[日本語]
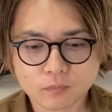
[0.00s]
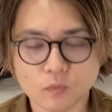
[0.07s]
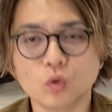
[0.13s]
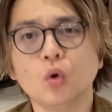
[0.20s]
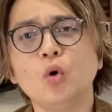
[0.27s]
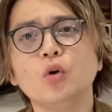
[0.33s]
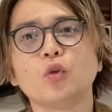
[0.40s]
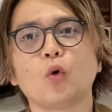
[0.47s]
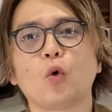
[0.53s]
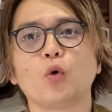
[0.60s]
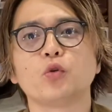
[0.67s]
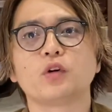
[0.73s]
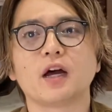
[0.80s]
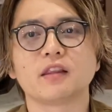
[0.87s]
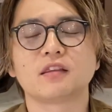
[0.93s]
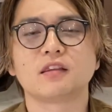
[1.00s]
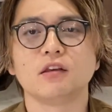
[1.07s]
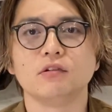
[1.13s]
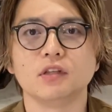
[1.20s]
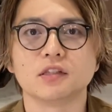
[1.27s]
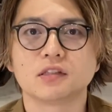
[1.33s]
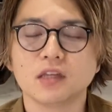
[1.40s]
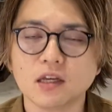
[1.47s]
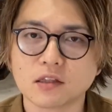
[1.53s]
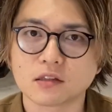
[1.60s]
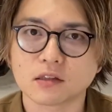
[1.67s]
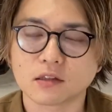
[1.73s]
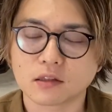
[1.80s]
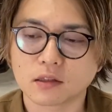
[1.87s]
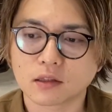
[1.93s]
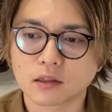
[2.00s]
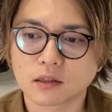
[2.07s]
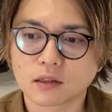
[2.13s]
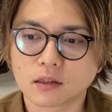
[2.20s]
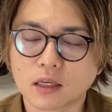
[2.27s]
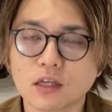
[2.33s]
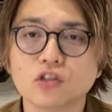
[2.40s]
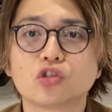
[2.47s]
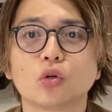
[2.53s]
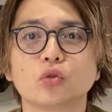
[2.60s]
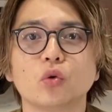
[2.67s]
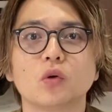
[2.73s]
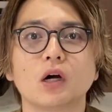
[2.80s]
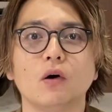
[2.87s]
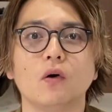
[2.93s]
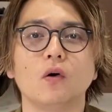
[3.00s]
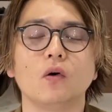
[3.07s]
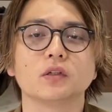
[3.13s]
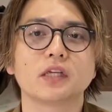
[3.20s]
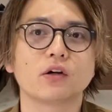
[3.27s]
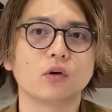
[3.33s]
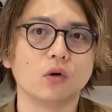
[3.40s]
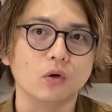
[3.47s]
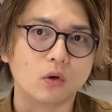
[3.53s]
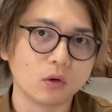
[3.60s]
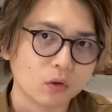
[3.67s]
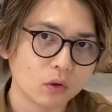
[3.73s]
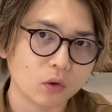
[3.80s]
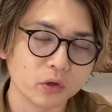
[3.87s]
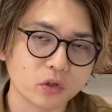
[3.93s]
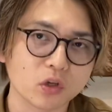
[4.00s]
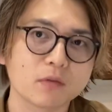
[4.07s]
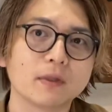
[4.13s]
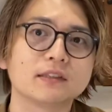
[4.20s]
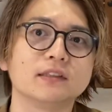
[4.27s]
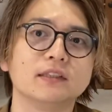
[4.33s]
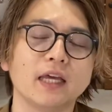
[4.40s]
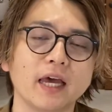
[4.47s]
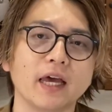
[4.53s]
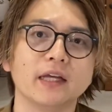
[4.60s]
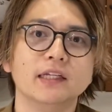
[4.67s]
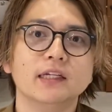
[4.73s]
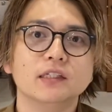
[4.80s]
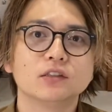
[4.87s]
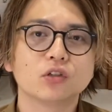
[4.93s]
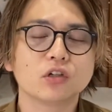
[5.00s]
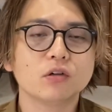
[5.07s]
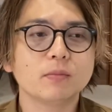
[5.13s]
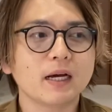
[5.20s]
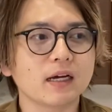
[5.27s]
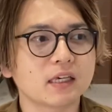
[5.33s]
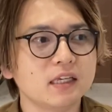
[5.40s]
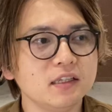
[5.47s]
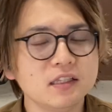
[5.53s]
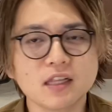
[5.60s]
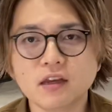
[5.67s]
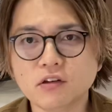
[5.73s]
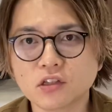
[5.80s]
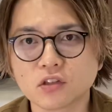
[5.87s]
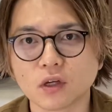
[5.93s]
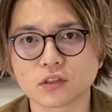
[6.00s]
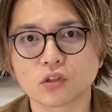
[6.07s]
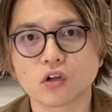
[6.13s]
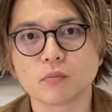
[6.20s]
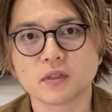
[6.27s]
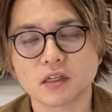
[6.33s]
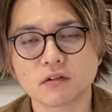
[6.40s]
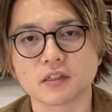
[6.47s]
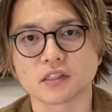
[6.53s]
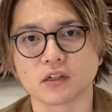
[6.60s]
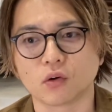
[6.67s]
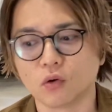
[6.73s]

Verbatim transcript: どう残るかっていうですね検証動画を最後置いときますんで、それをまあ気になる人はそれを見てください。